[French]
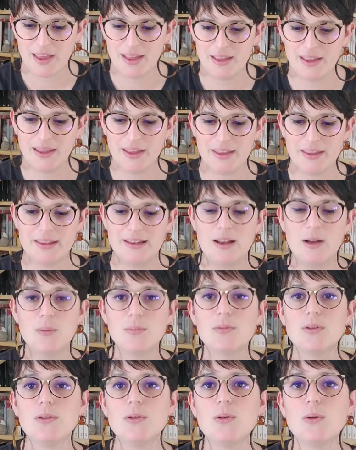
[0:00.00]
Et il a
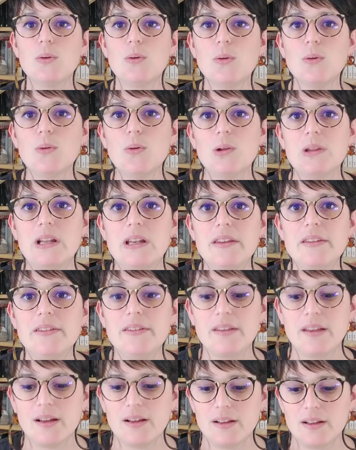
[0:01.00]
obtenu le concours des
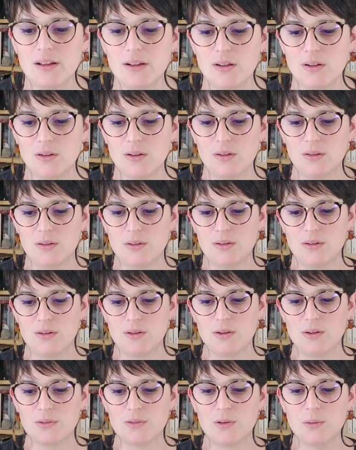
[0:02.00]
lycéens
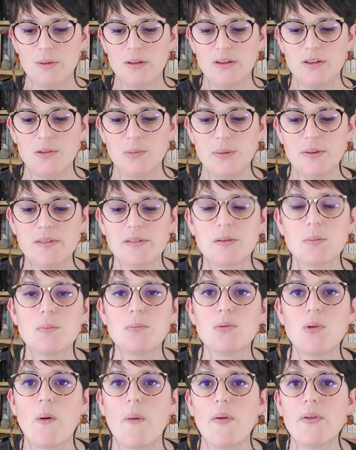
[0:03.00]
en, 2018
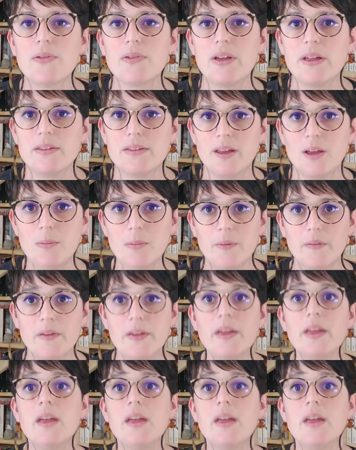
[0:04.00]
pour frère d'âme,